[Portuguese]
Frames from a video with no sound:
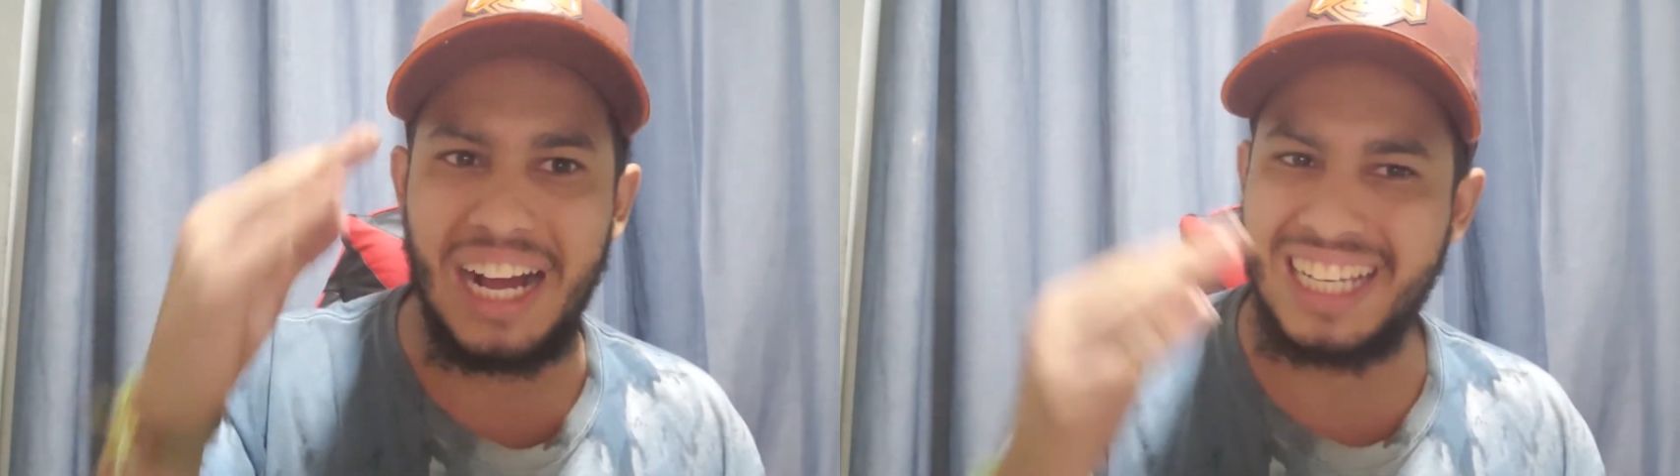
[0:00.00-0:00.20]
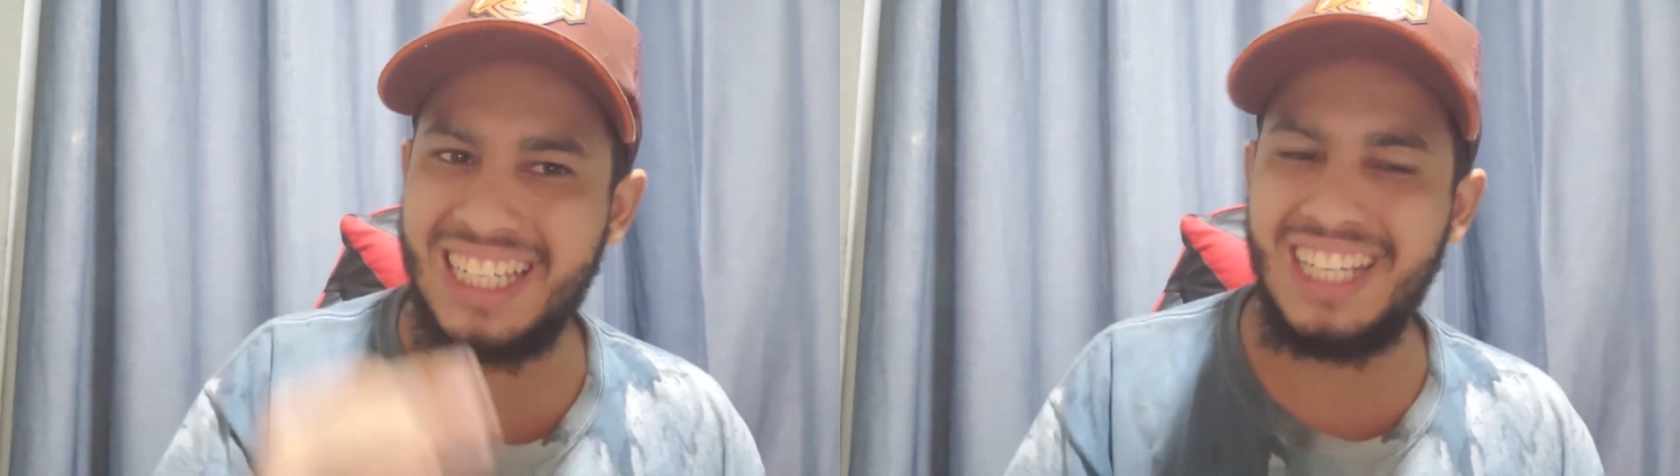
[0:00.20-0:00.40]

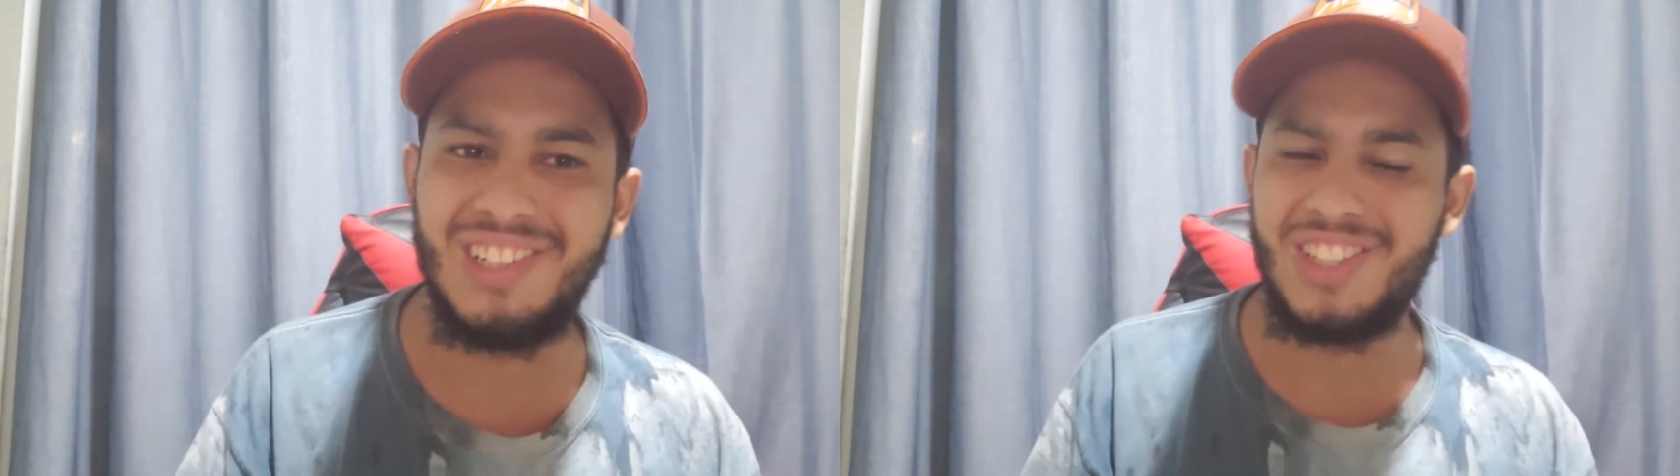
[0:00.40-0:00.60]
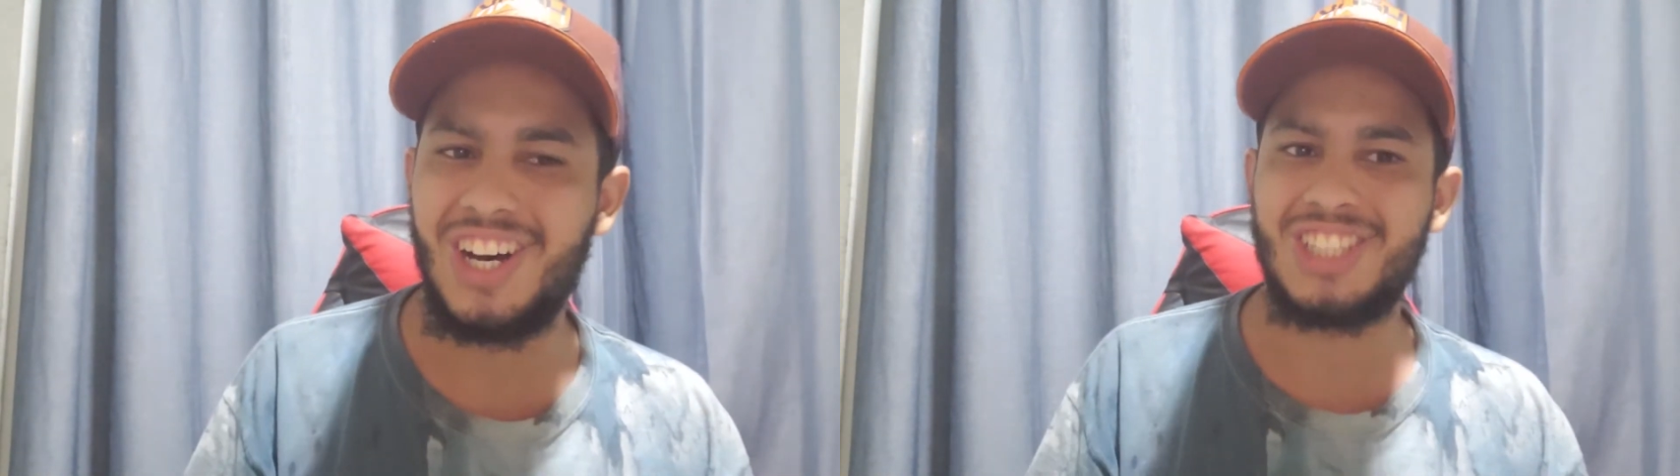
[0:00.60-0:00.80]
aqui
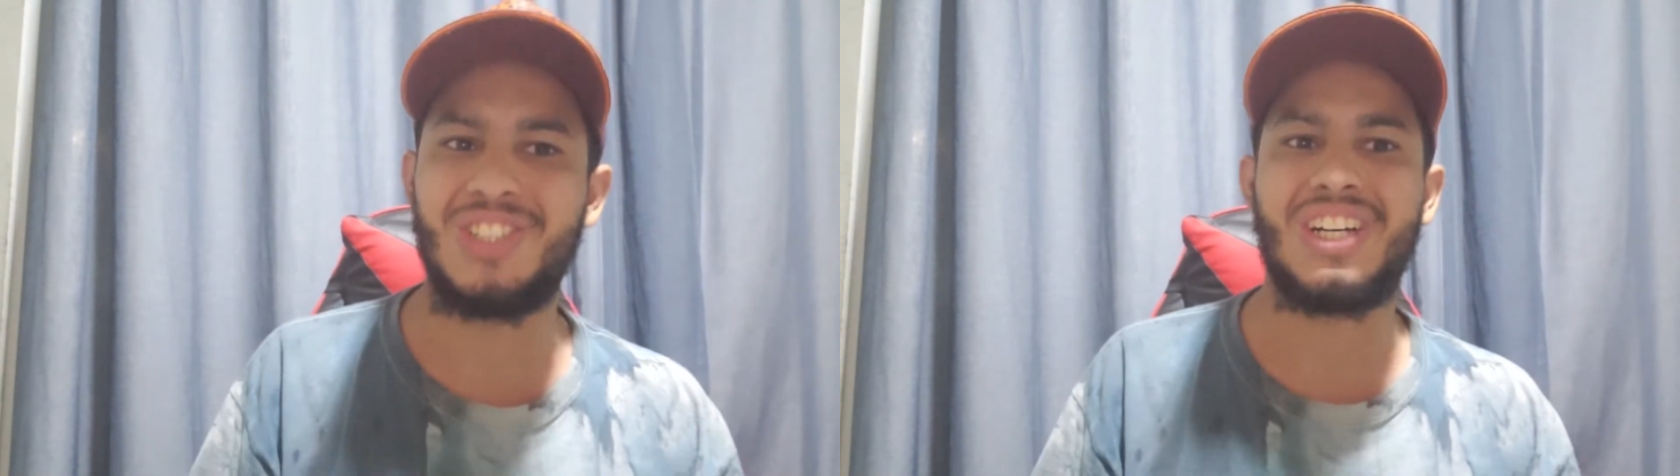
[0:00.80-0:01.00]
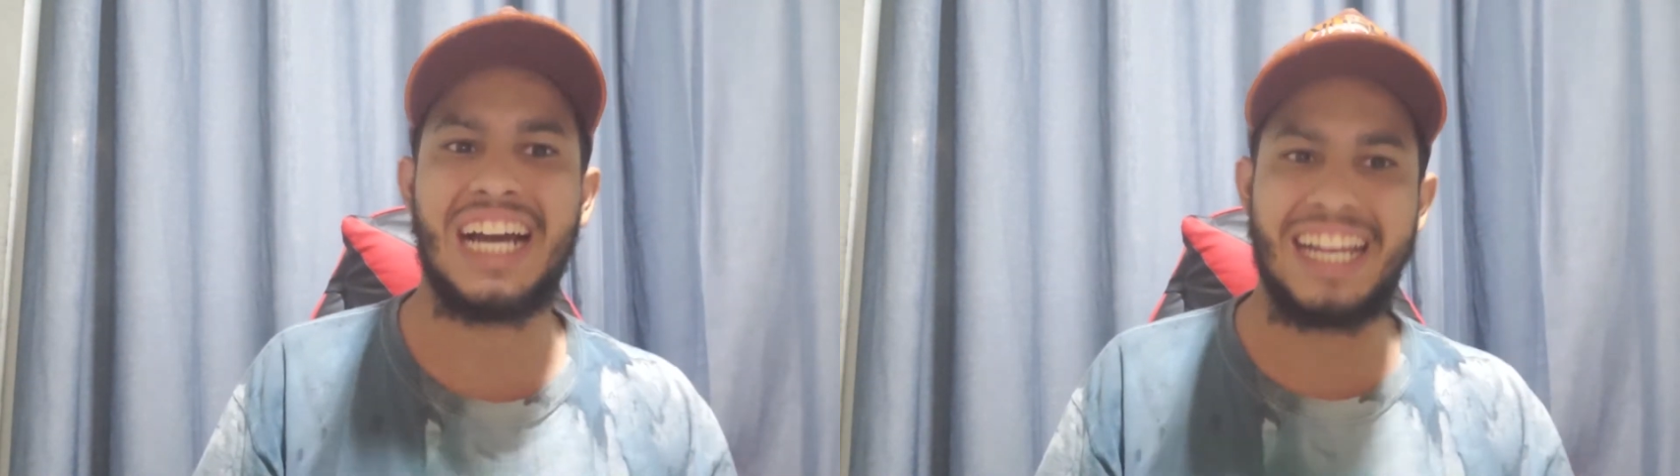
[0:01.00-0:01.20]
no
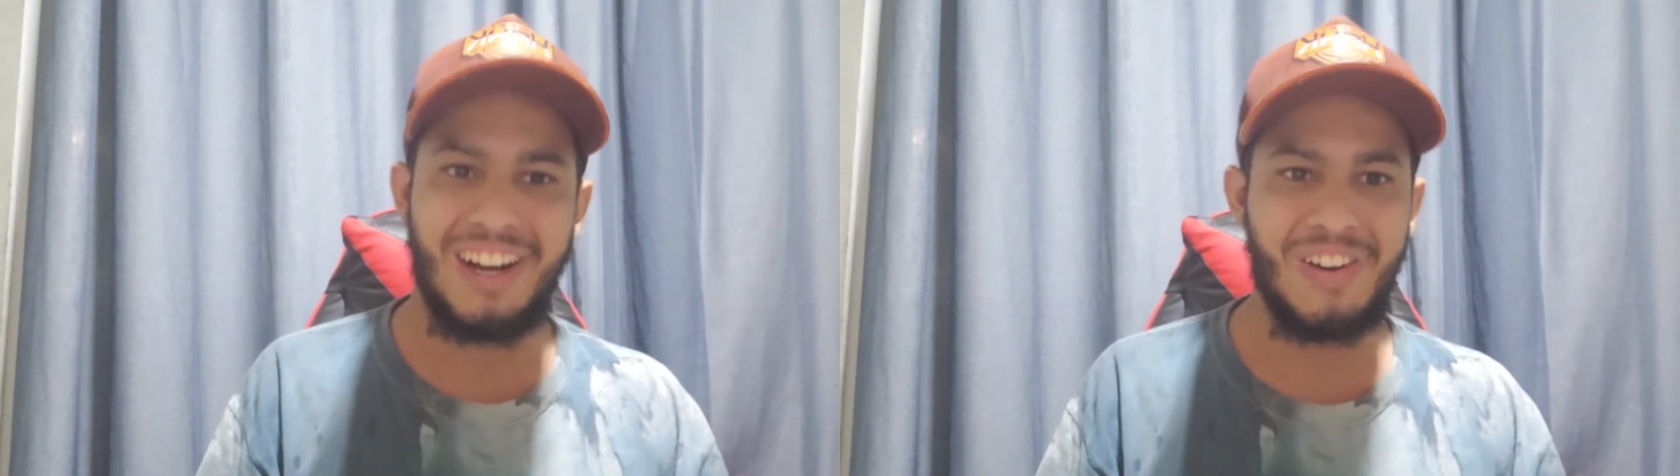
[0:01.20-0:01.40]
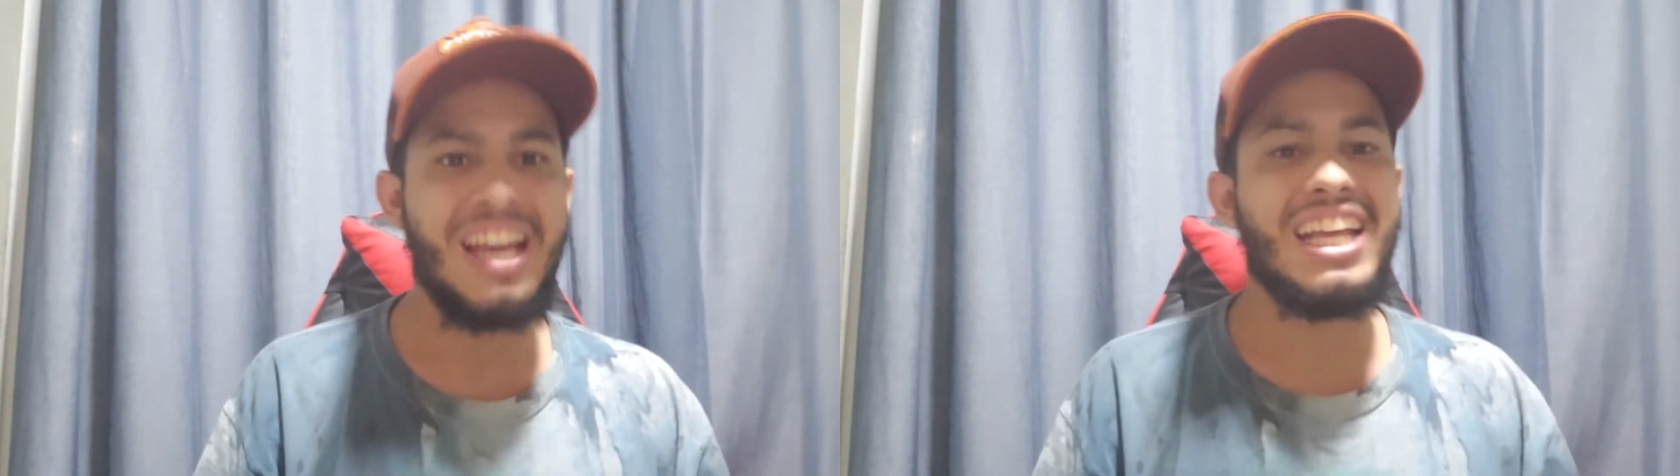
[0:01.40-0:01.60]
nosso
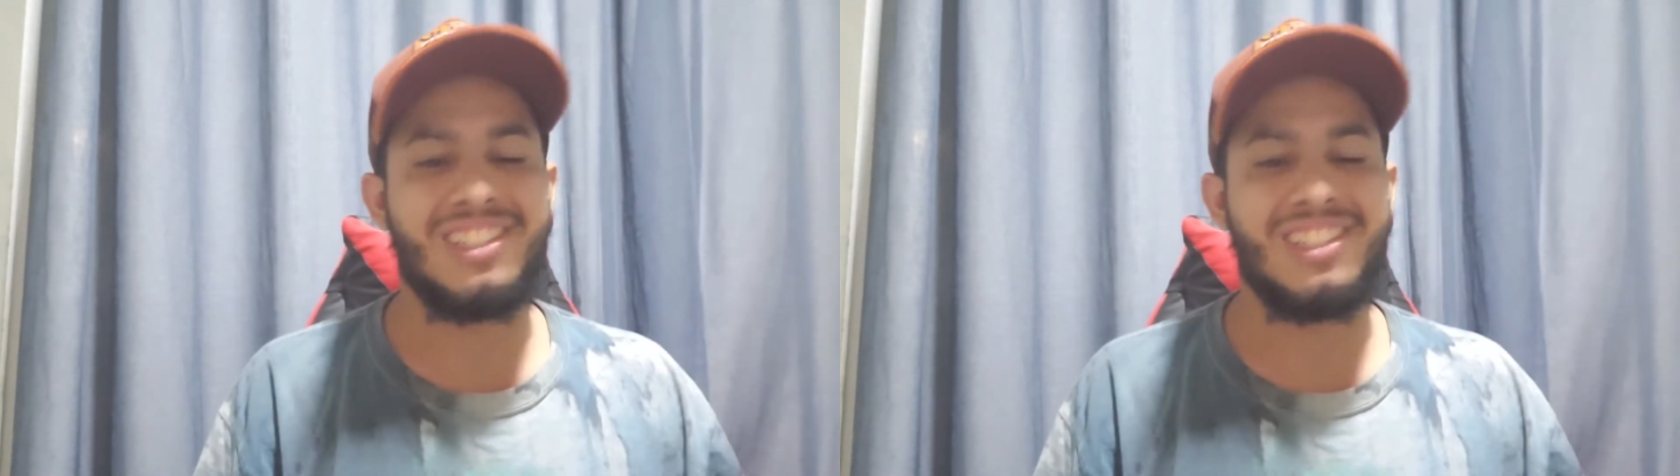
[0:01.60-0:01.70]
canal.